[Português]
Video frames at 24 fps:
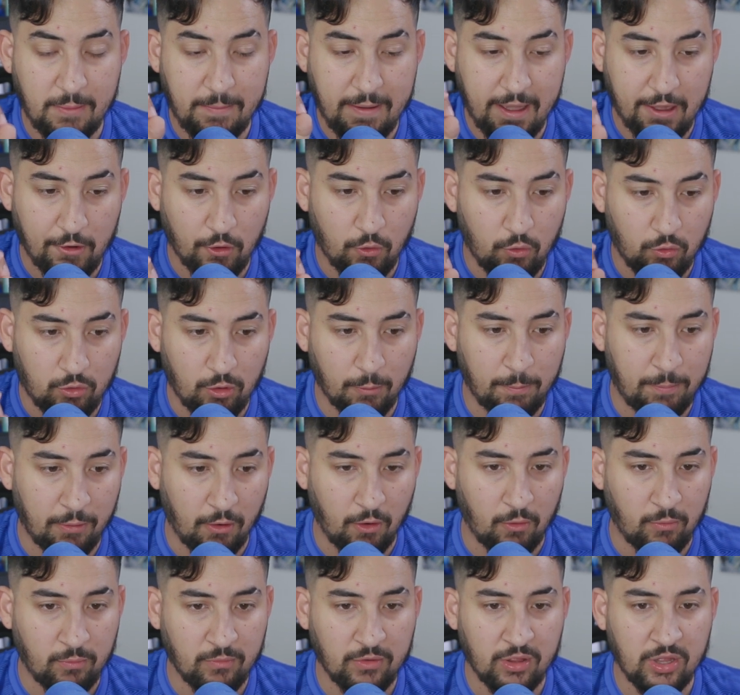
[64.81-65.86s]
liberou um
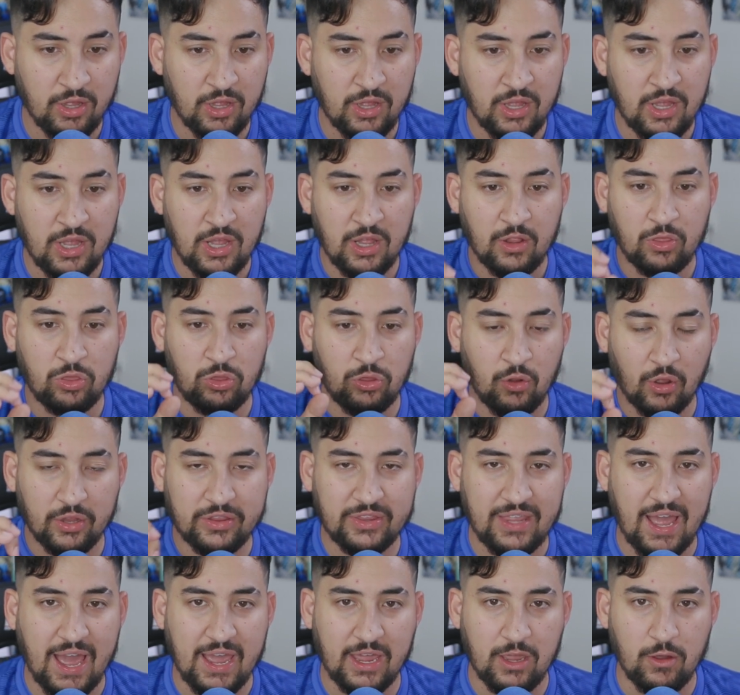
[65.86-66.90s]
cupom
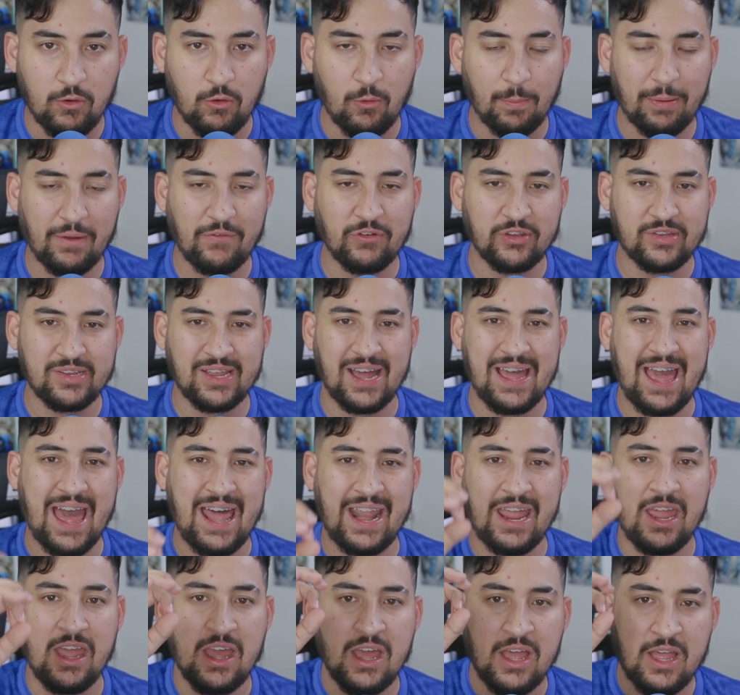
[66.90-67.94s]
no Tag 1 para vocês
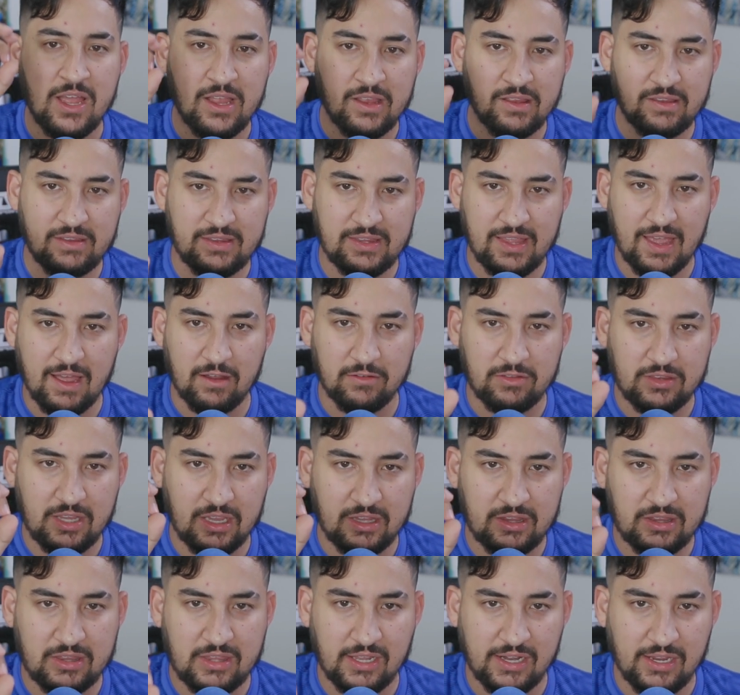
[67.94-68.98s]
ganharem
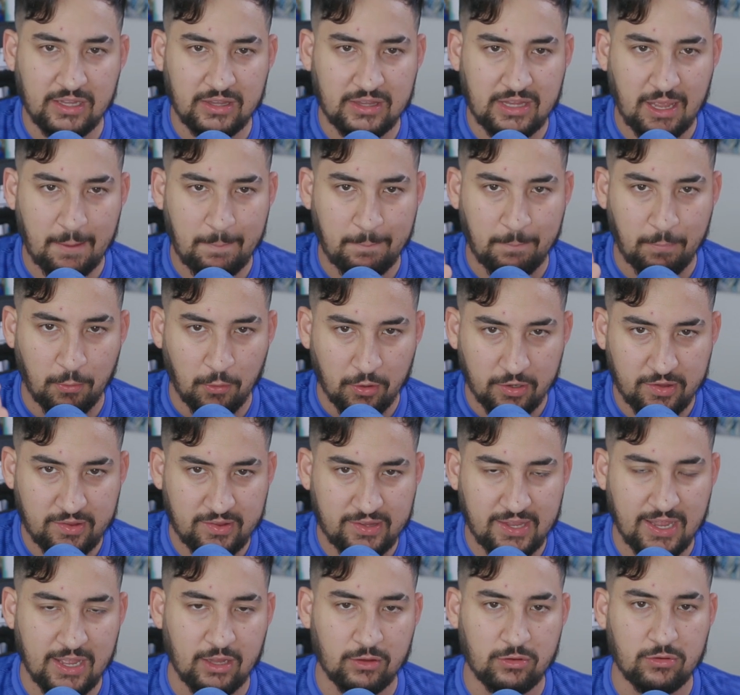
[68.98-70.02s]

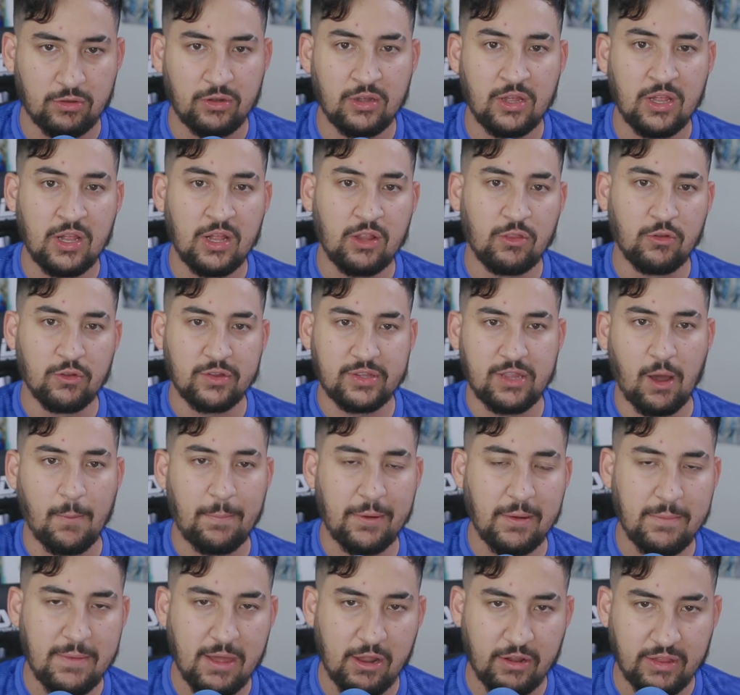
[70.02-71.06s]
130% no
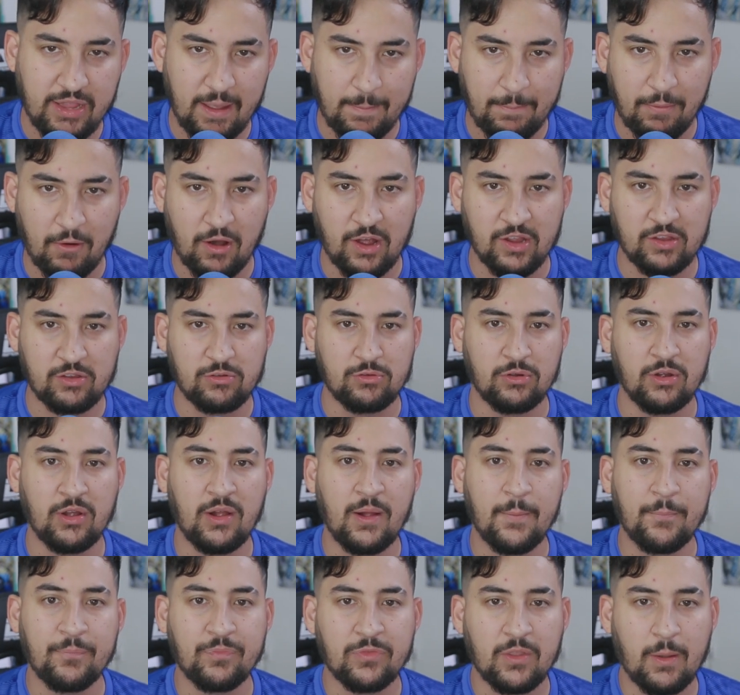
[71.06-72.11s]
seu primeiro depósito
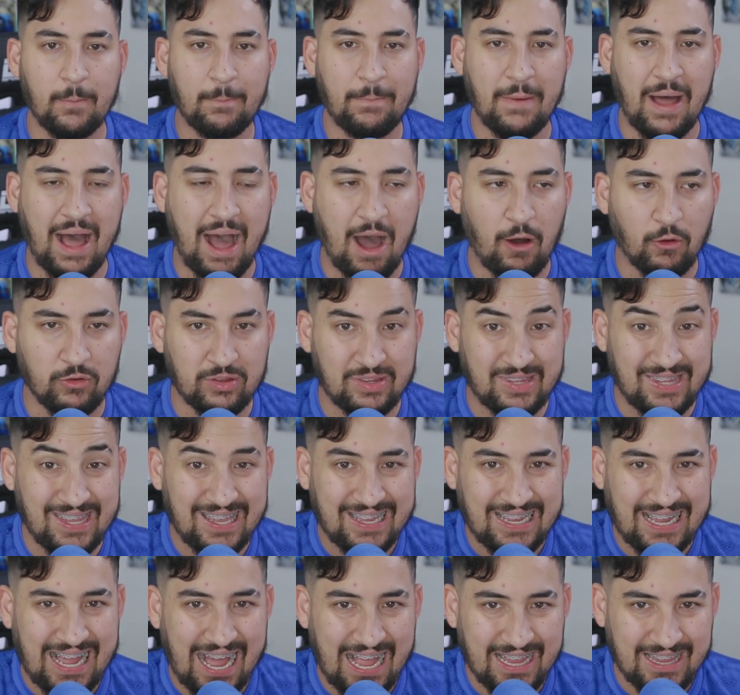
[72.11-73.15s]
ao
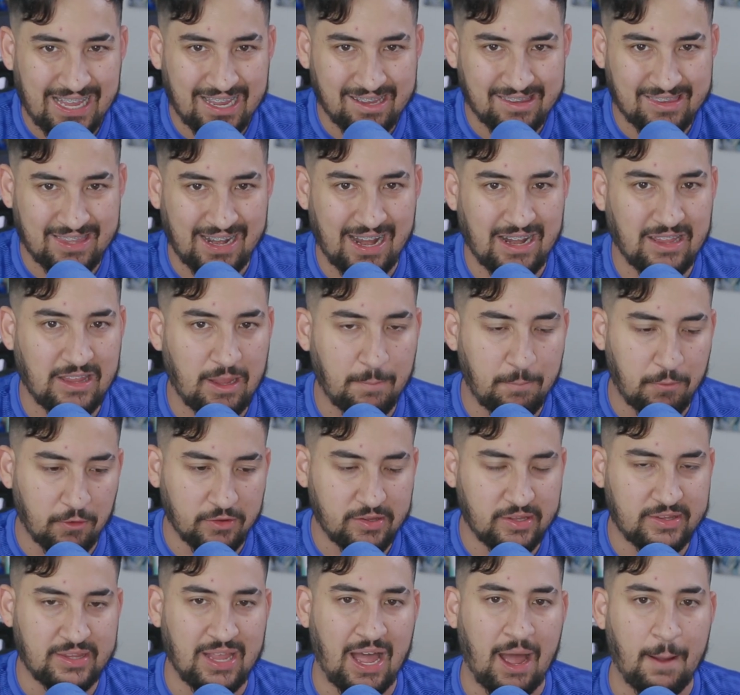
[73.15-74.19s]
se cadastrar e
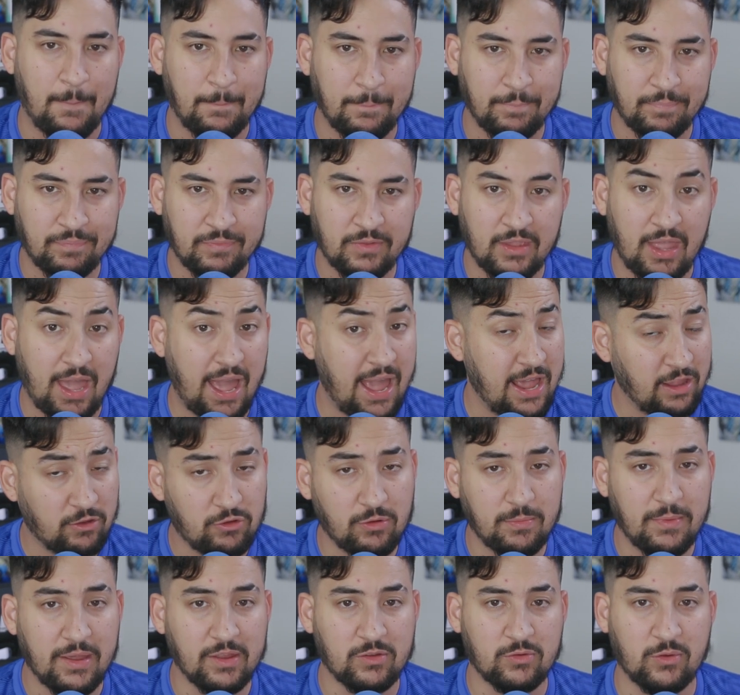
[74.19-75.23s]
depositar. É
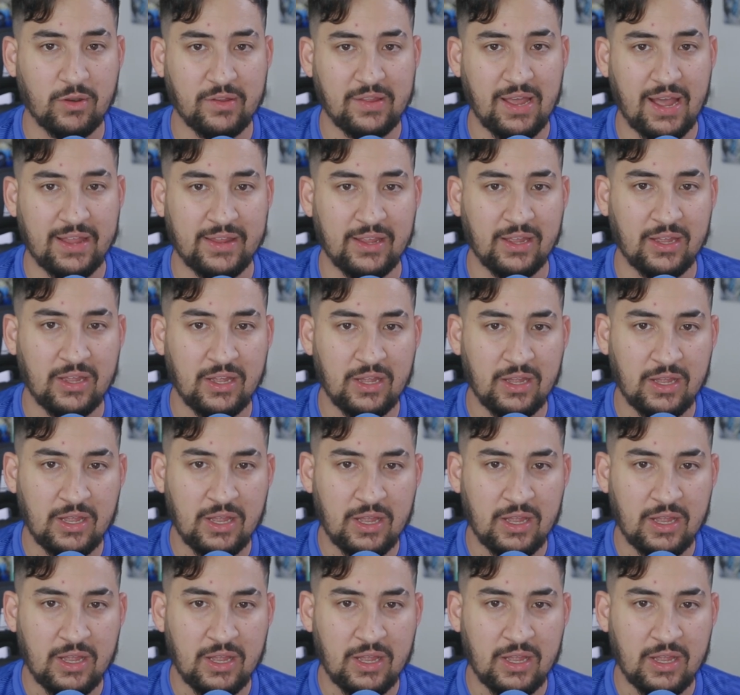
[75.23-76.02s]
isso mesmo, gurizada.